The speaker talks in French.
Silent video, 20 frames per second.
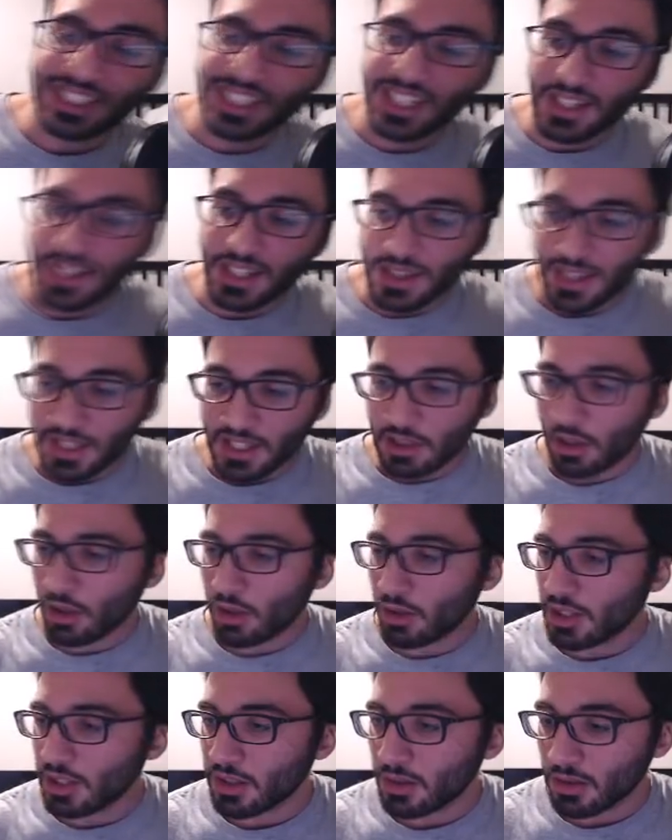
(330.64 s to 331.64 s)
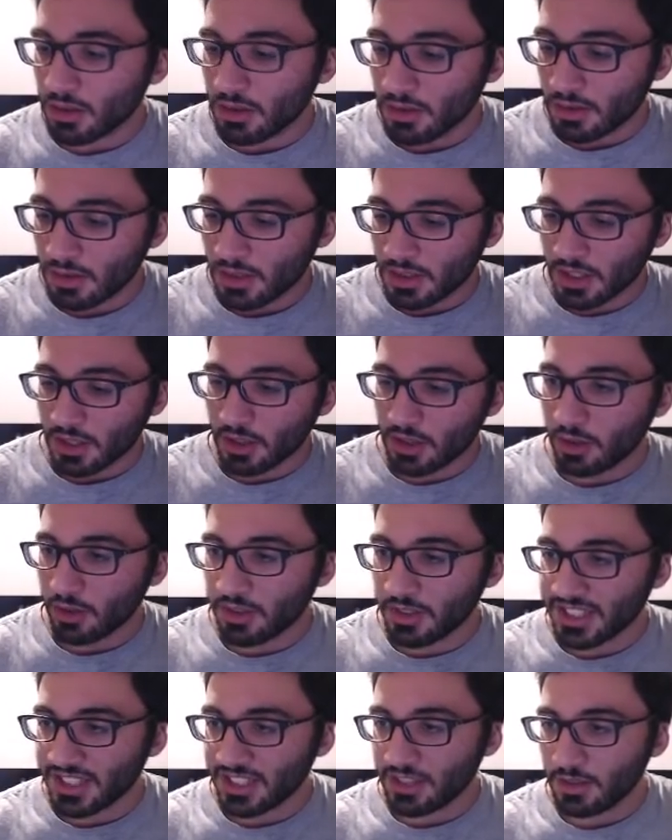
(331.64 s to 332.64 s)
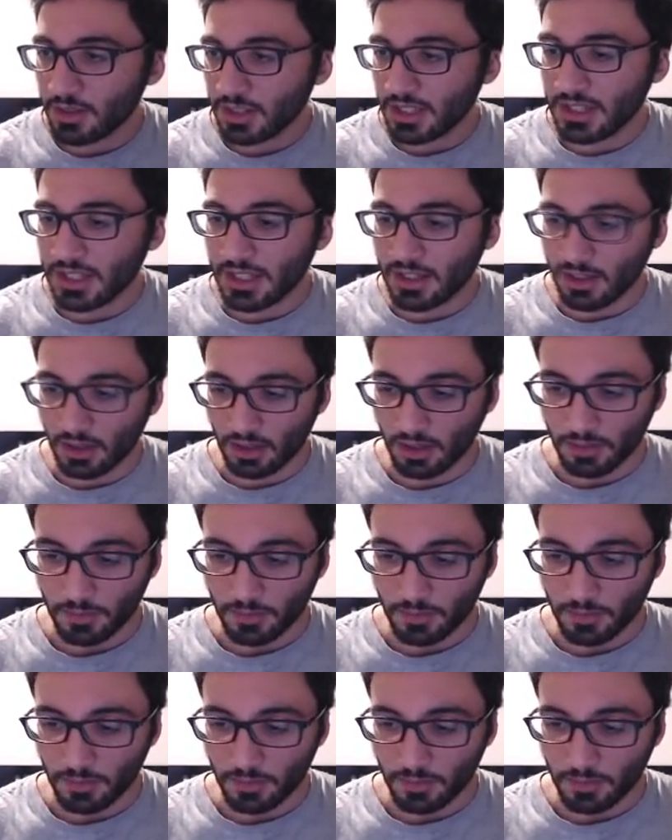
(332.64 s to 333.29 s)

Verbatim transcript: le détecteur en attendant. En attendant, on casse le détecteur.